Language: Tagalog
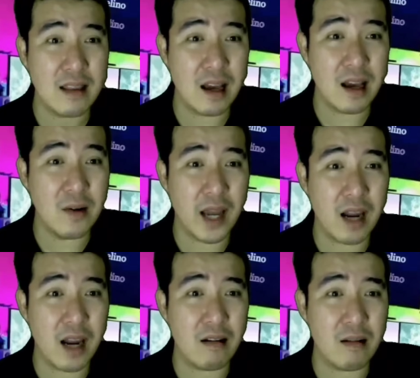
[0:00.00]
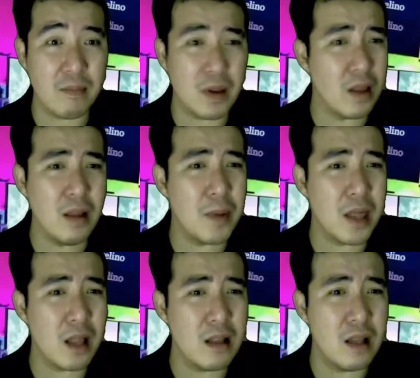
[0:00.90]
Tsaka yung hair. Ay, hindi
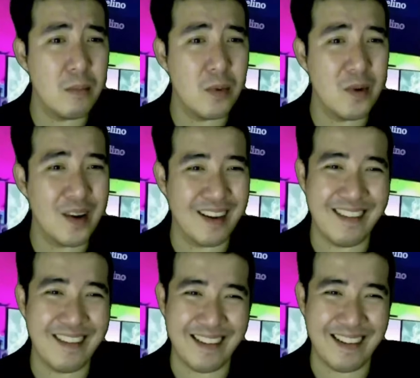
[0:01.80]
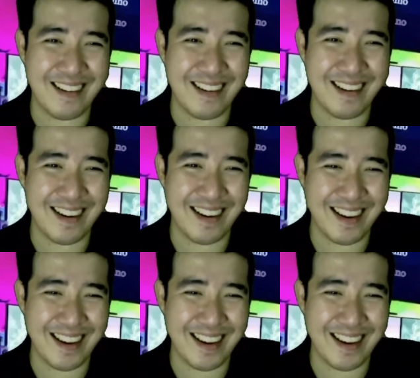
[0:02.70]
parehas din ang buhok eh. Ay.